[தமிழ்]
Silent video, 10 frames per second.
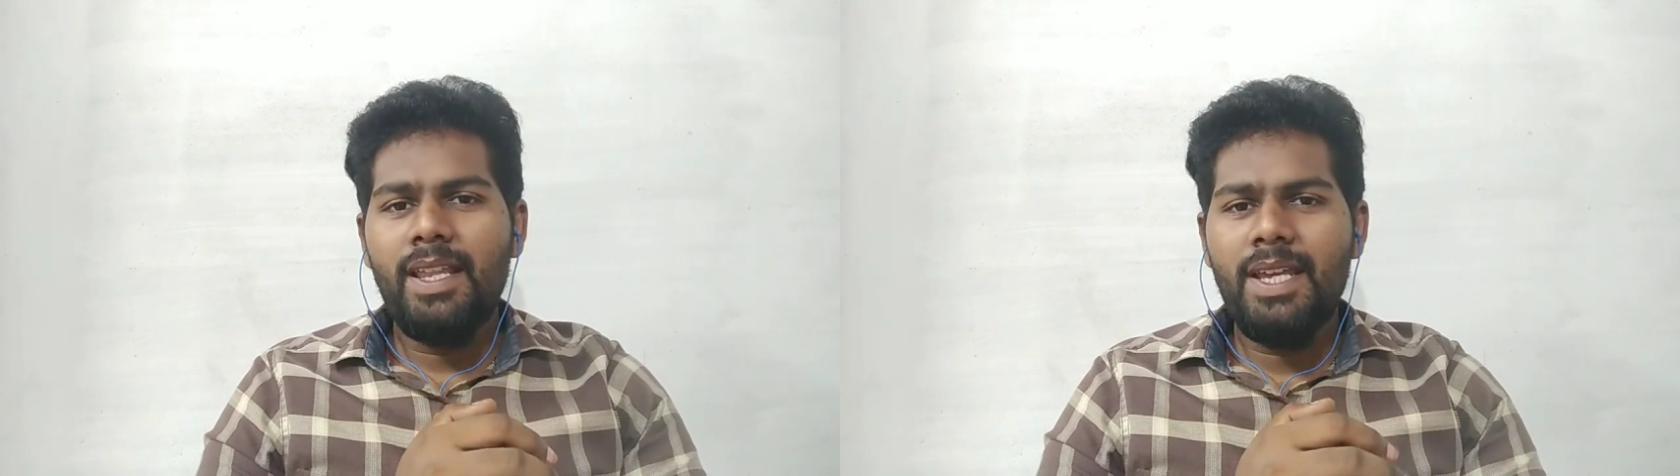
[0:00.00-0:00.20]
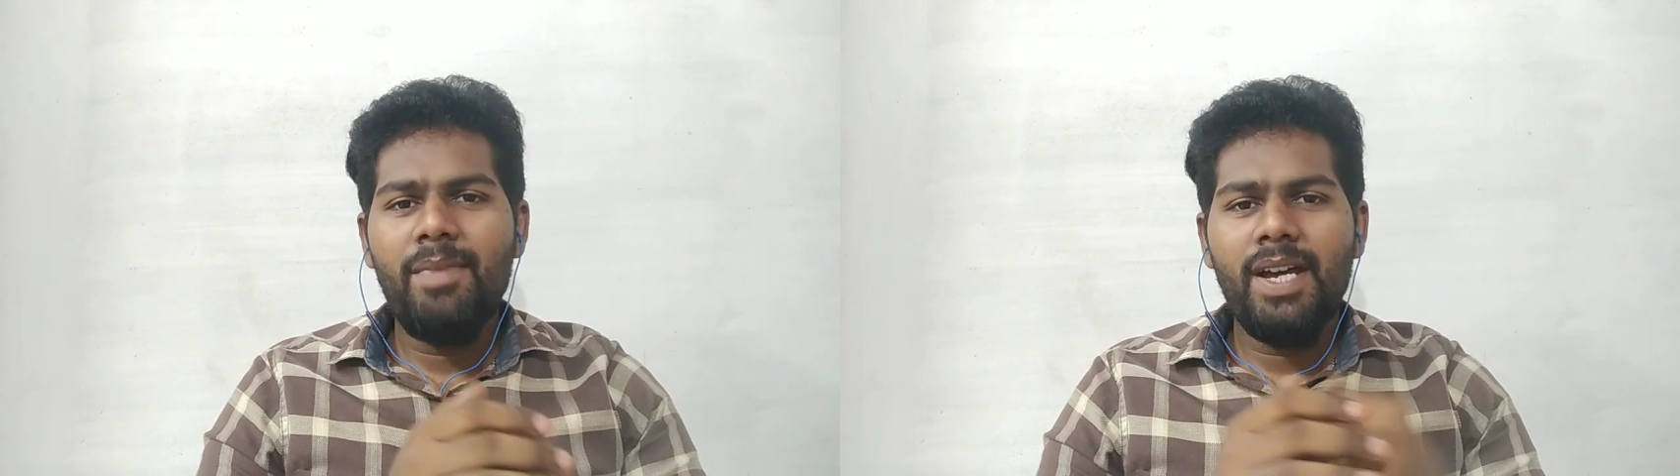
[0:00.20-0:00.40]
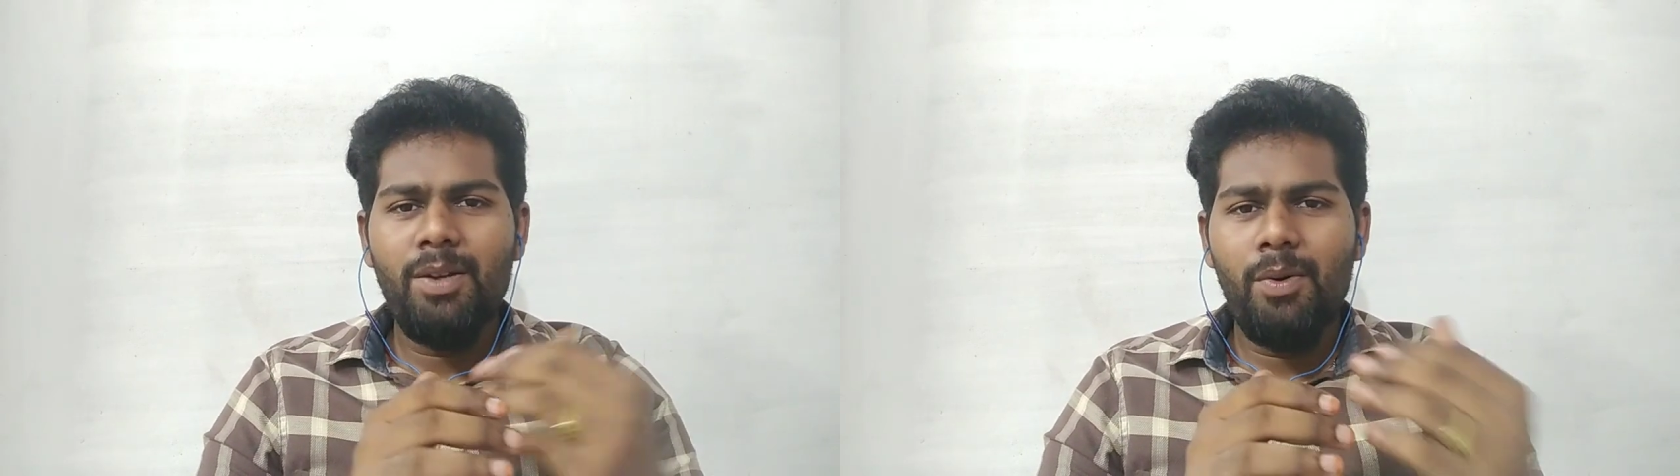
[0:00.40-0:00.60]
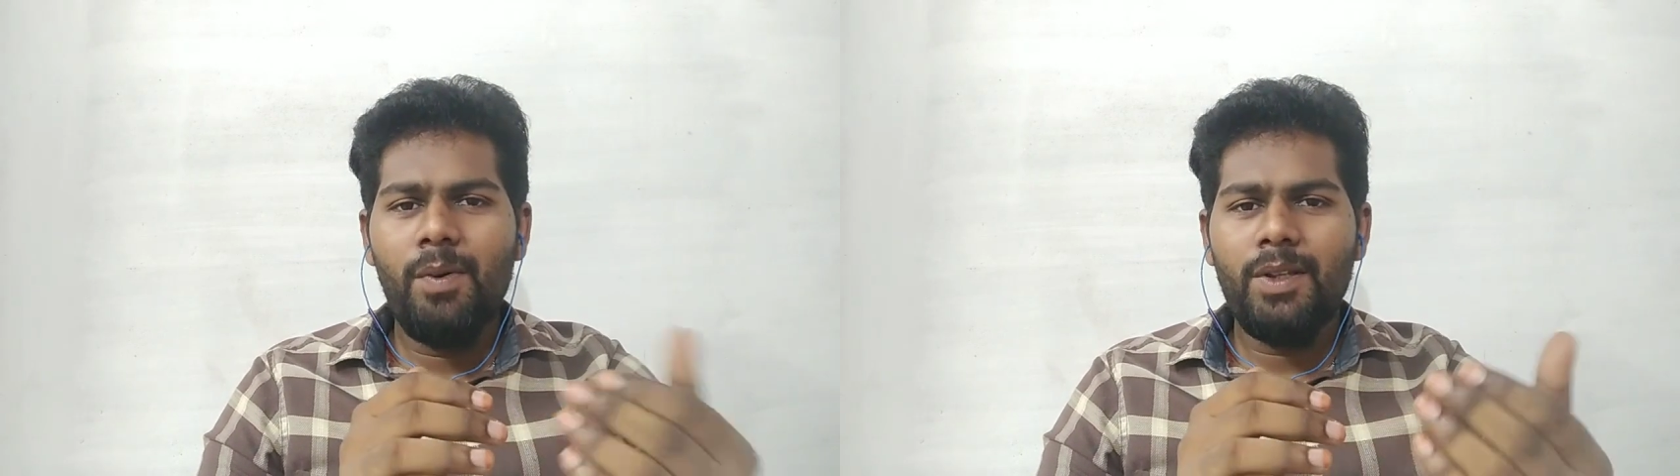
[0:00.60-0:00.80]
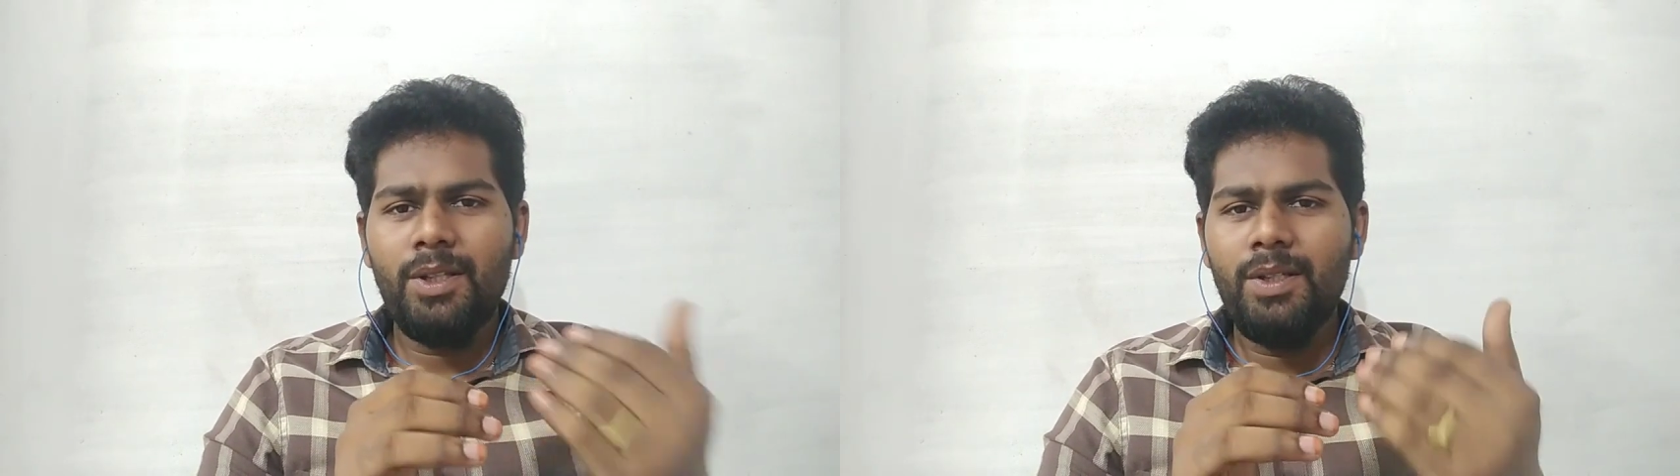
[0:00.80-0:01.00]
அதே மாதிரி
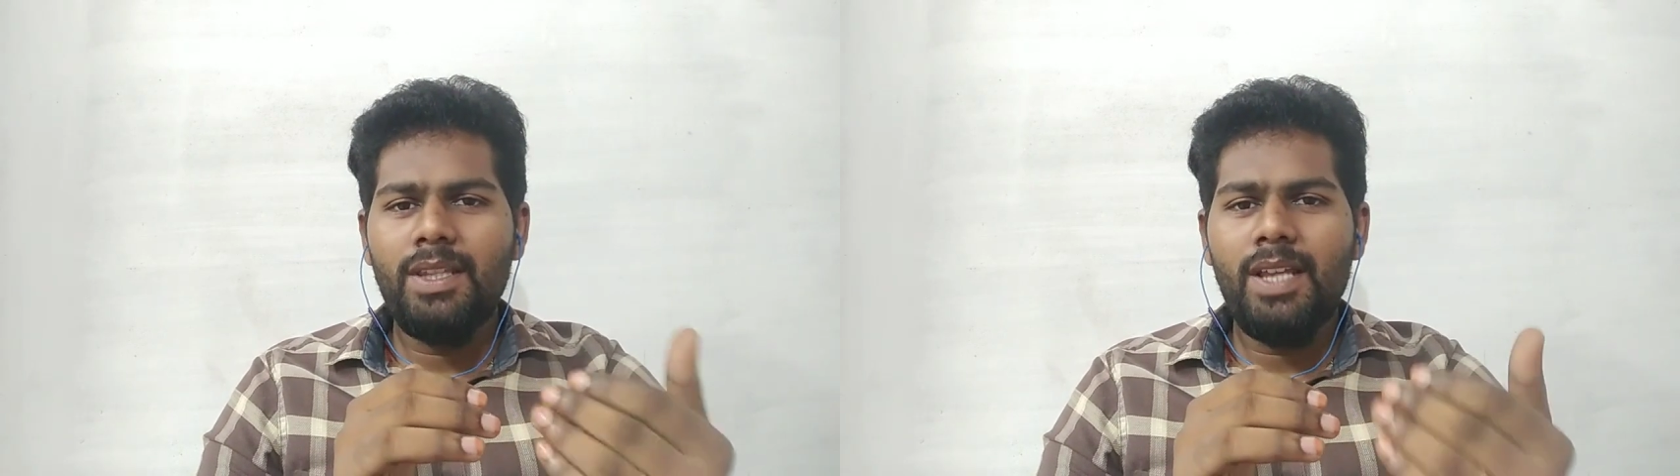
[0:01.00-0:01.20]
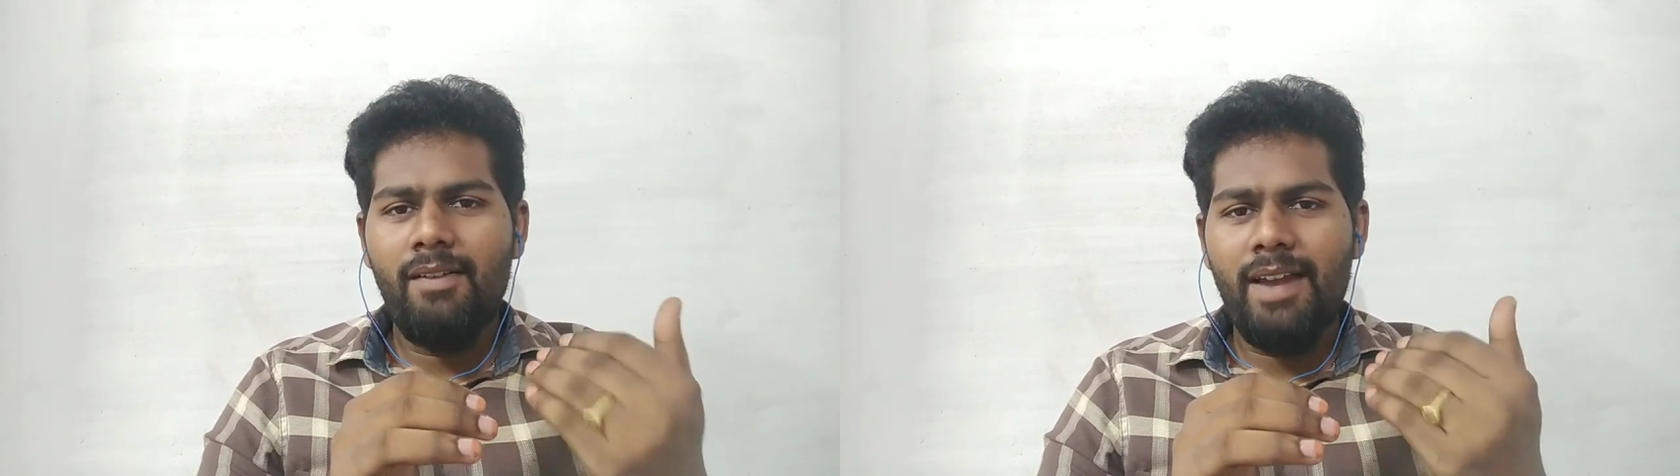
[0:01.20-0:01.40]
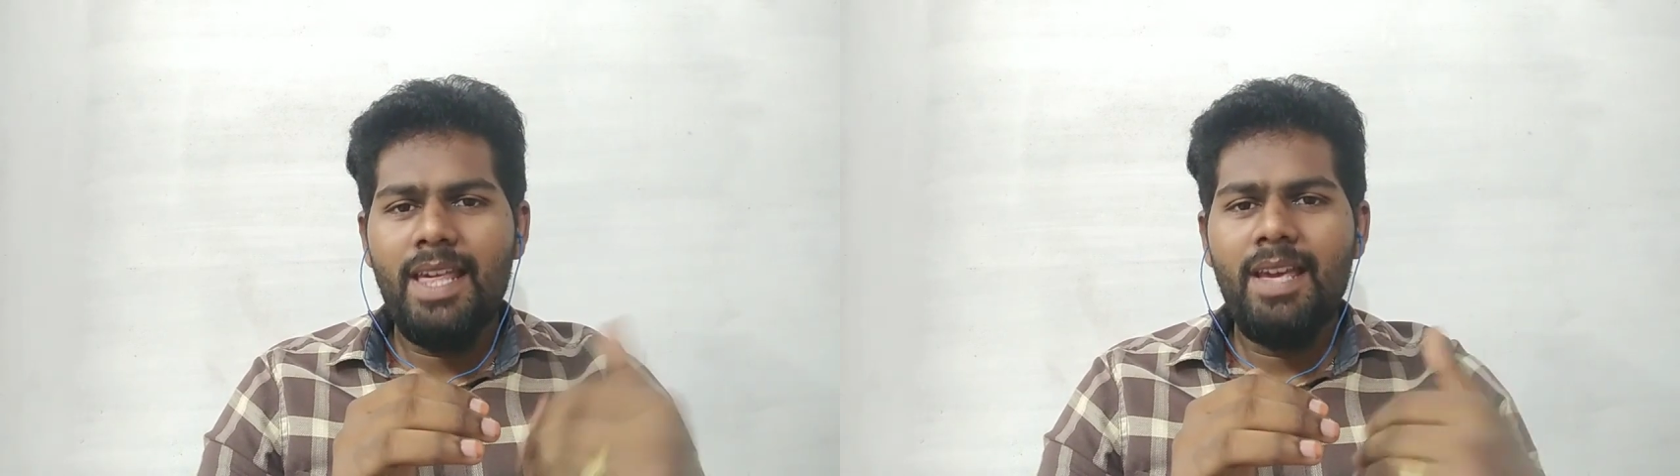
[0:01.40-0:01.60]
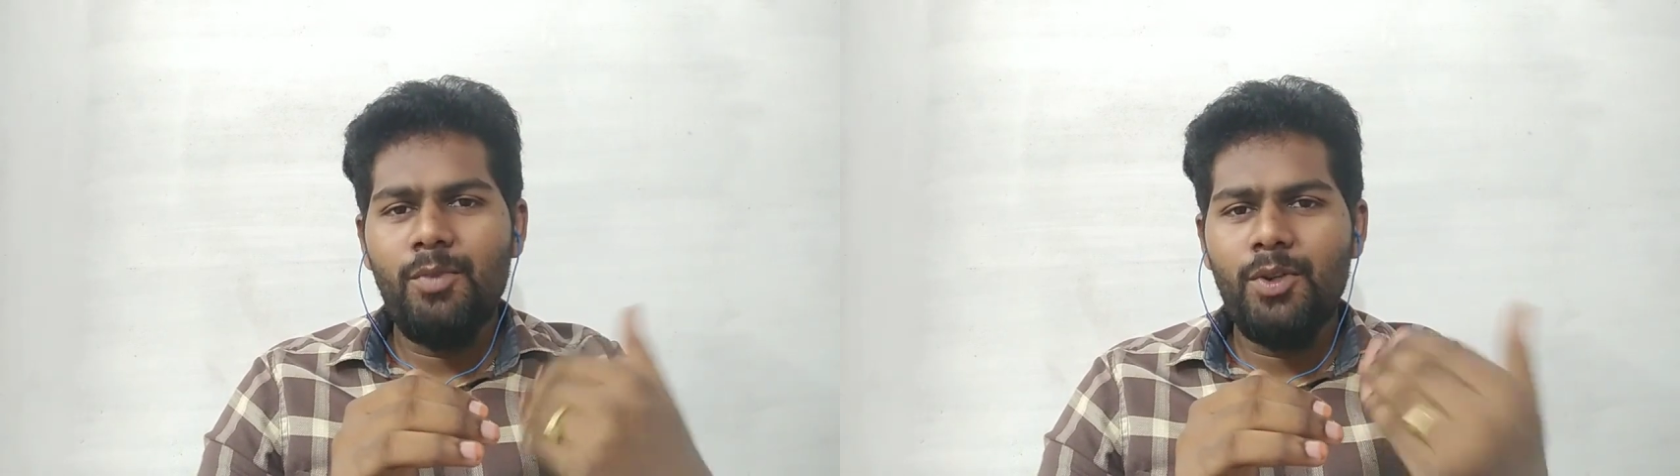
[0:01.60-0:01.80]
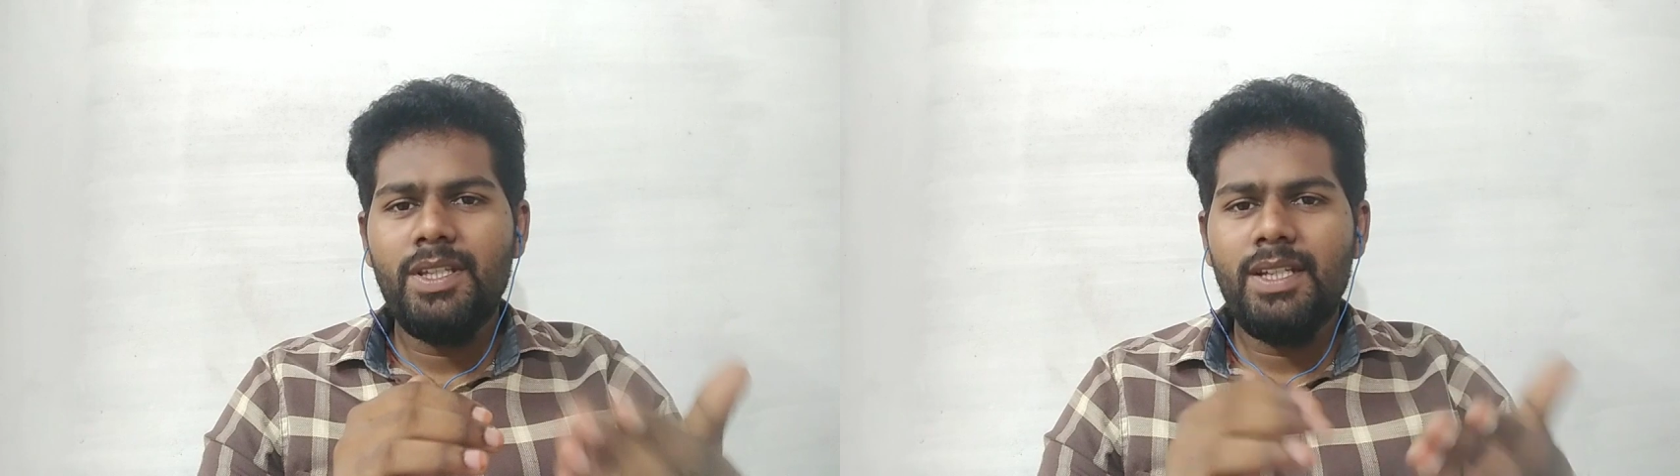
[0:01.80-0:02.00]
ஒவ்வொருத்தரும் தான் வேலையை
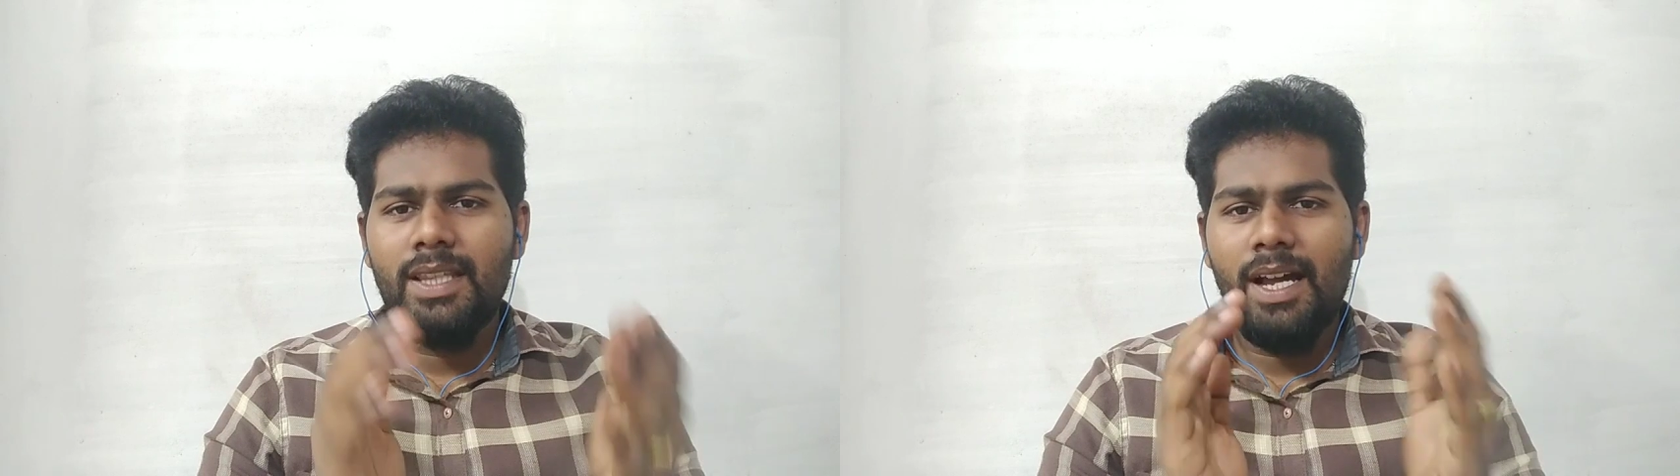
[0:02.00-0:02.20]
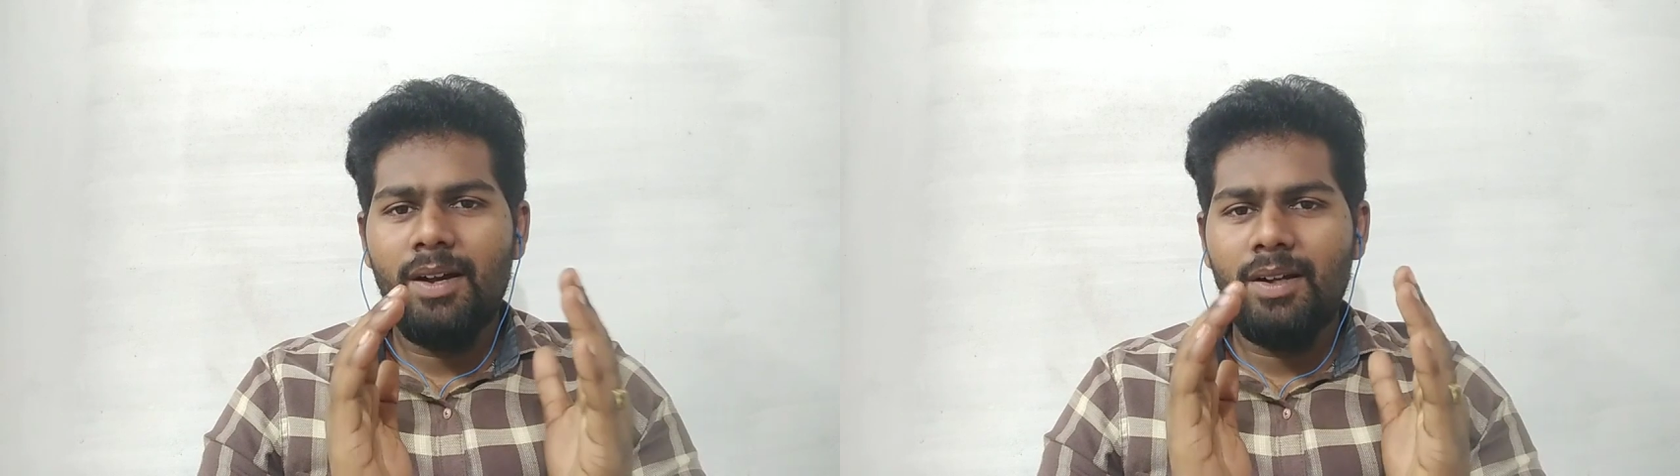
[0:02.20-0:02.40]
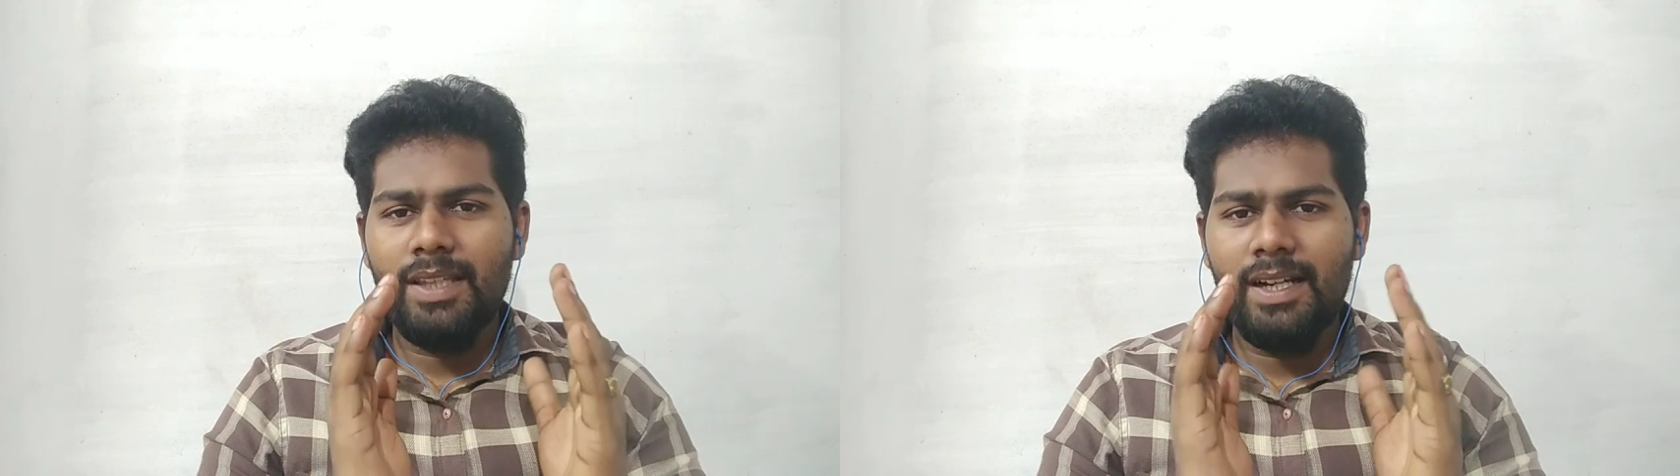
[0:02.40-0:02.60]
முடிச்சுட்டு தான்